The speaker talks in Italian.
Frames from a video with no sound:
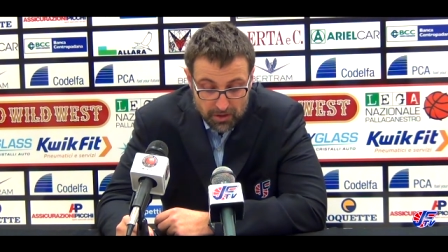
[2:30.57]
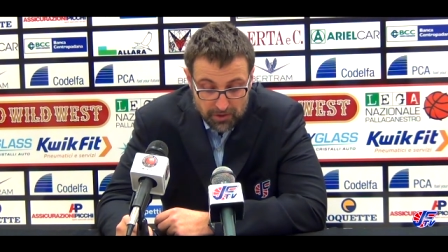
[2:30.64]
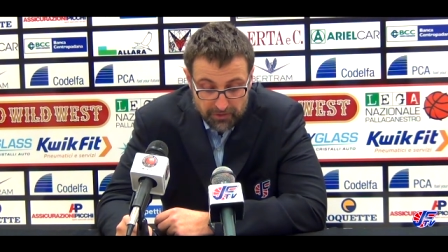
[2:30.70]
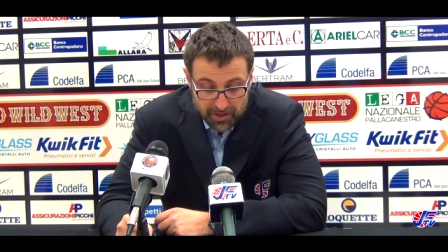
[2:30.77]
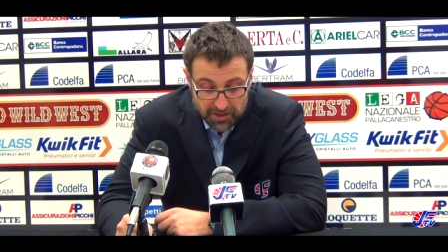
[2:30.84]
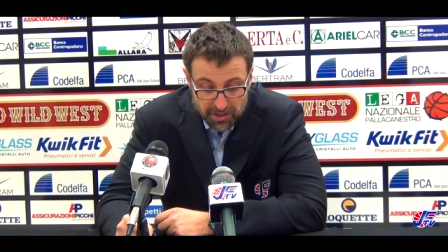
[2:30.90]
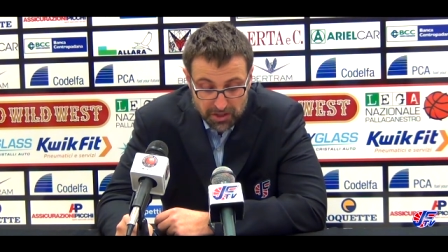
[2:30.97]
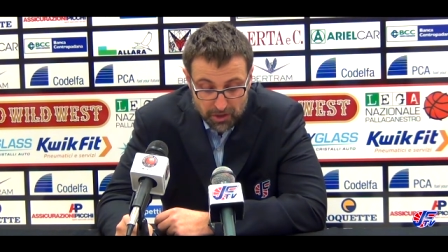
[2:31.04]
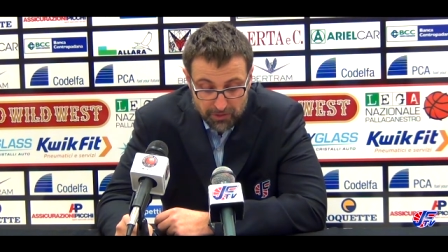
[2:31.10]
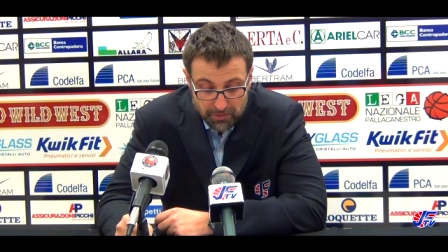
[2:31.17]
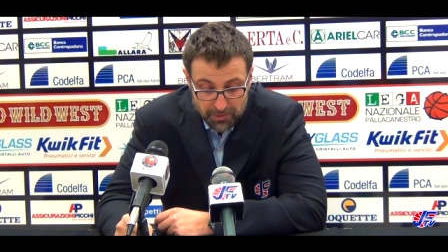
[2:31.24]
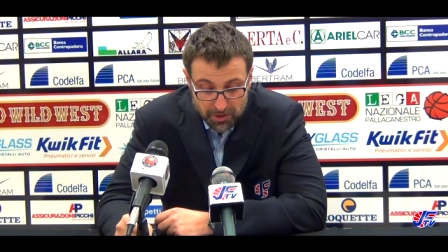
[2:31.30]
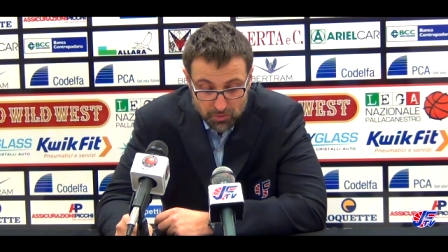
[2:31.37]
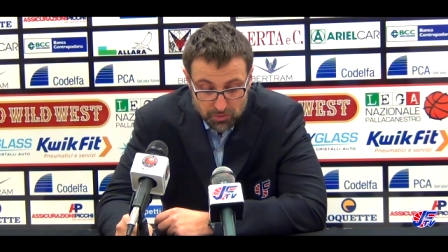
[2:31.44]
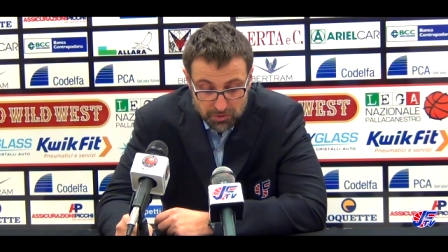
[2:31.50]
29 eh,
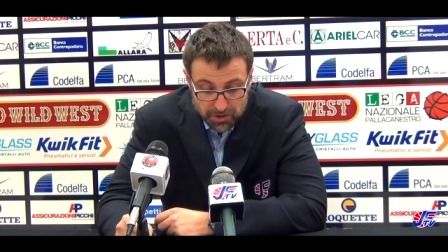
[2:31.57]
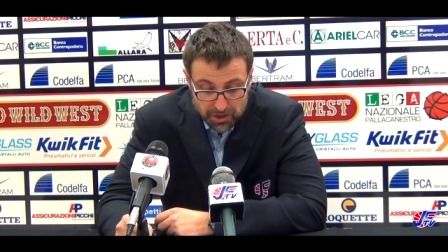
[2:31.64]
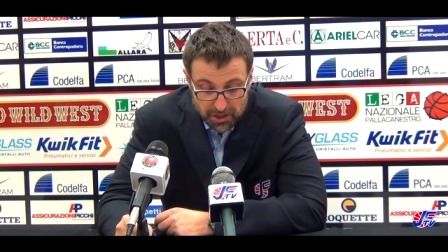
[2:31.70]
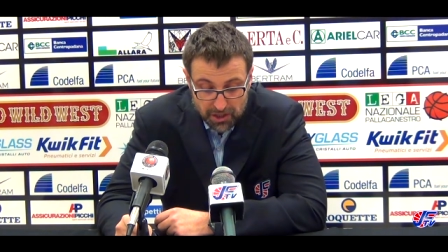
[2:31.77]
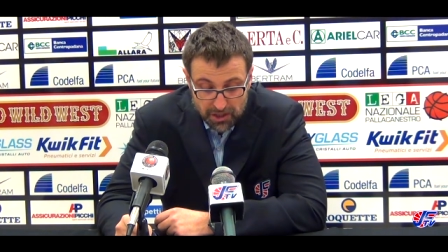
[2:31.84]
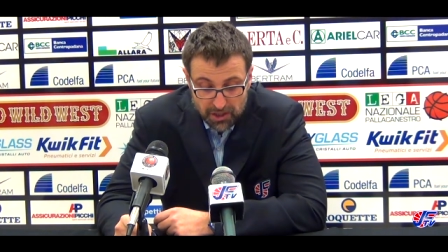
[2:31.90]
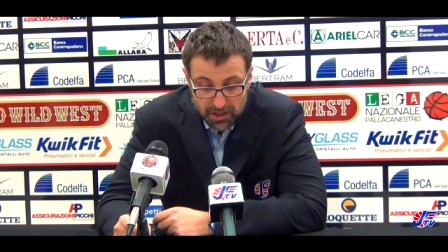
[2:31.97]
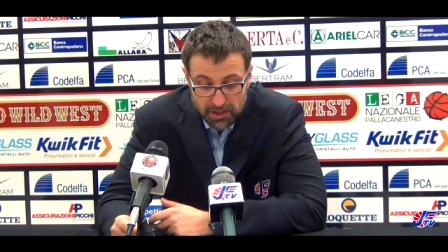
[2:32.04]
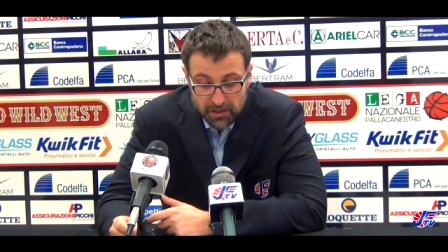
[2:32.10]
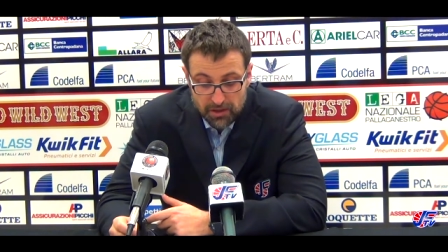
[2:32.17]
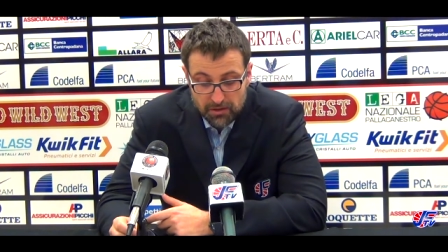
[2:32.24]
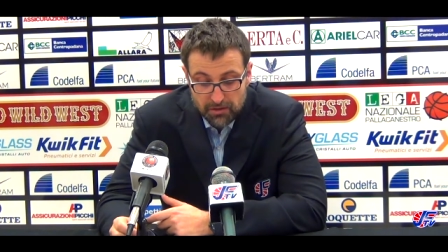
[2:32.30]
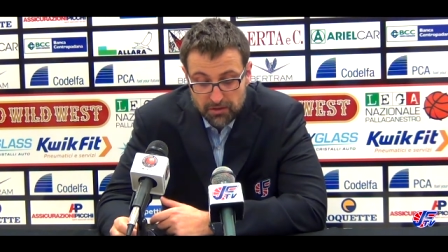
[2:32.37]
minuti